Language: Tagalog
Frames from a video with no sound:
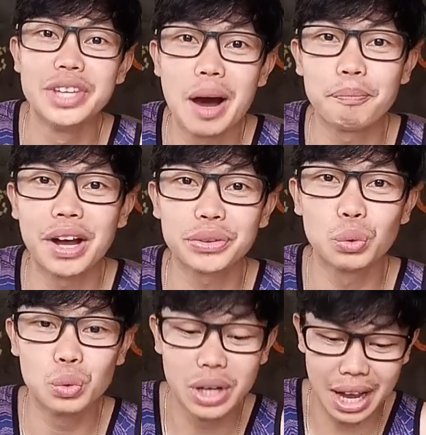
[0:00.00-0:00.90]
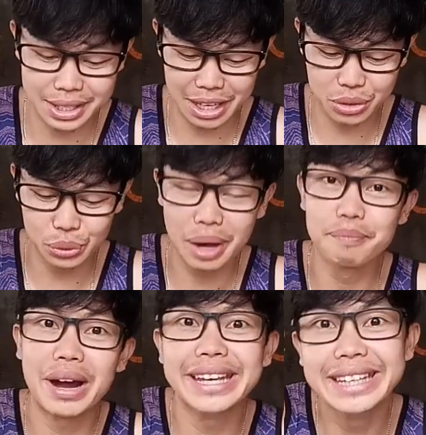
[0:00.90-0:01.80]
dapat hugasan nyo
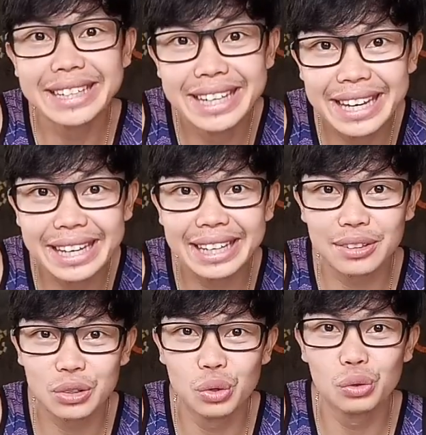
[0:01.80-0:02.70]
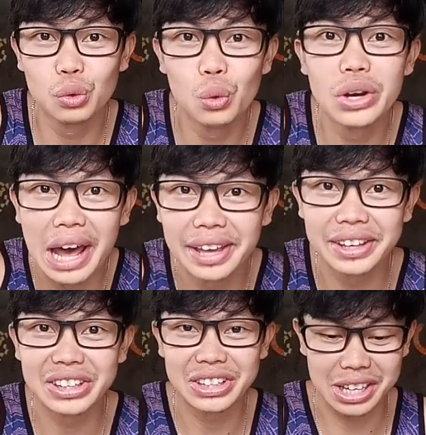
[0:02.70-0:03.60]
ng maigi yung
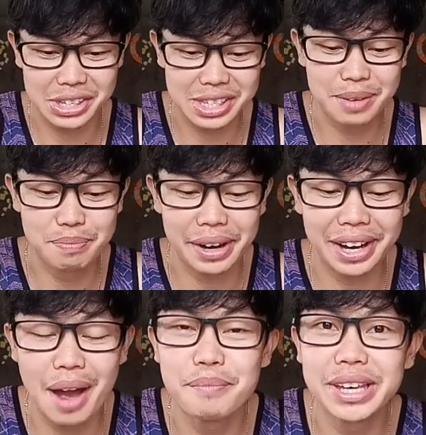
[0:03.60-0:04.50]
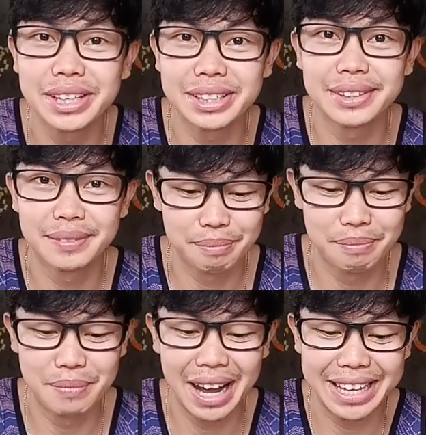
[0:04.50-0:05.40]
gulay kasi maraming
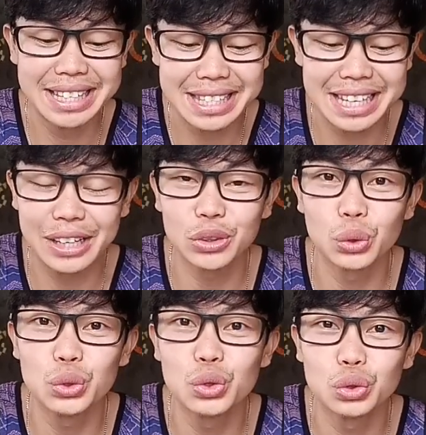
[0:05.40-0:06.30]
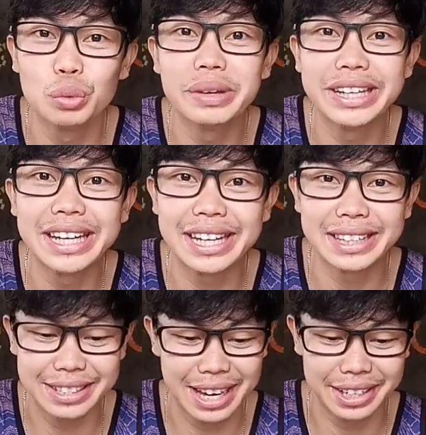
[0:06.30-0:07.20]
mga insekto yung
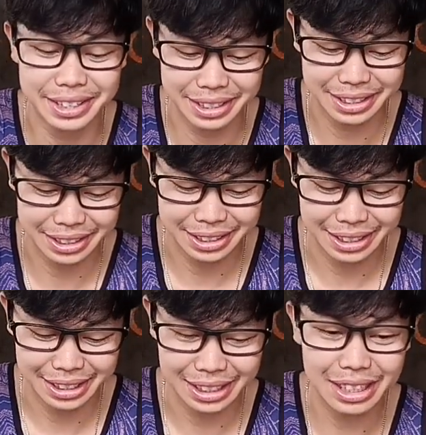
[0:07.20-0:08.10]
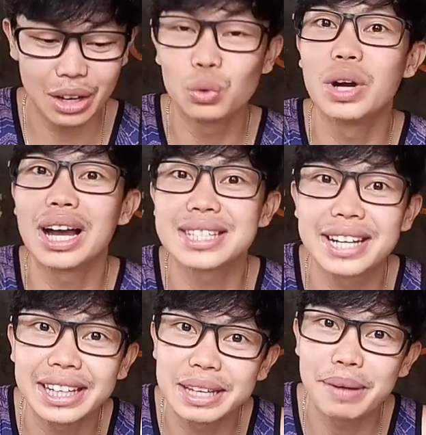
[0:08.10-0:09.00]
dumidikit dyan. Kaya
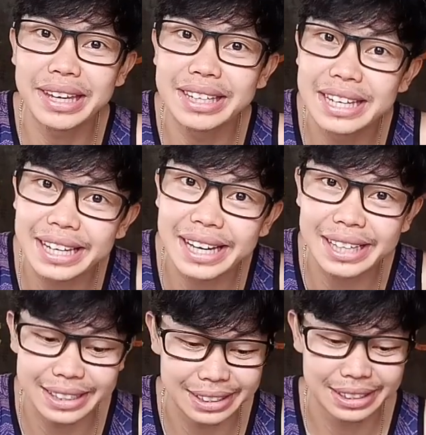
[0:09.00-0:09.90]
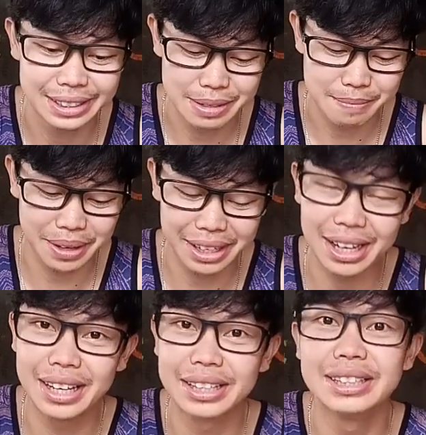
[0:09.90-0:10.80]
hugasan natin maigi ha
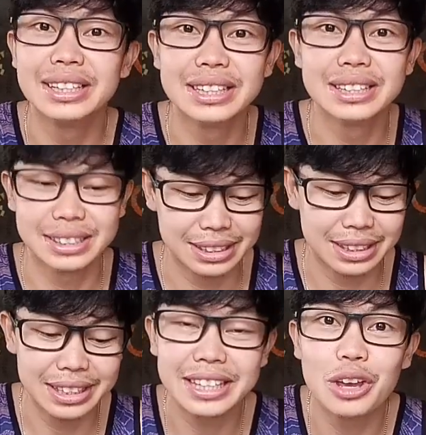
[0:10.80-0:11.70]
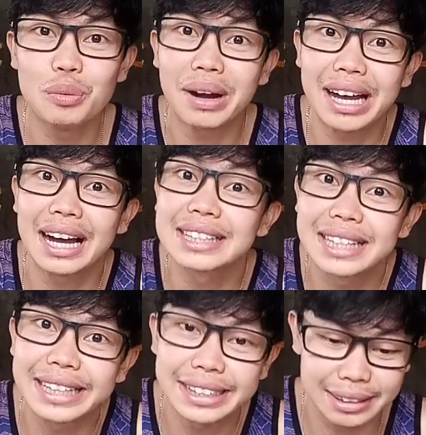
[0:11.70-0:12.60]
para di tayo
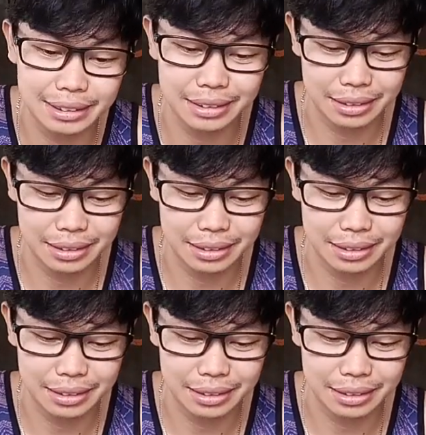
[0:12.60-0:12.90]
magkakasakit.